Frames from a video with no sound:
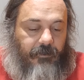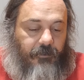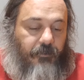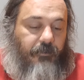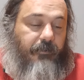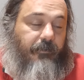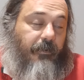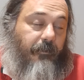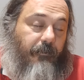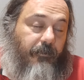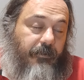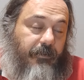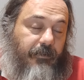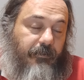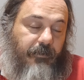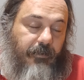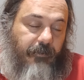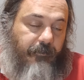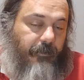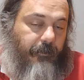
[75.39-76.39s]
noi avevamo
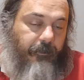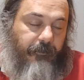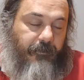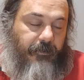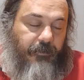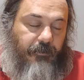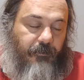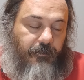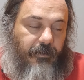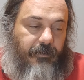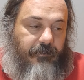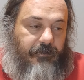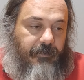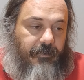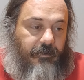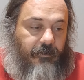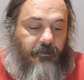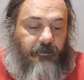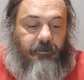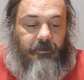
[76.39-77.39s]
detto che avrebbe vinto
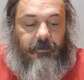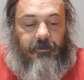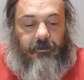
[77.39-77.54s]
1-0, a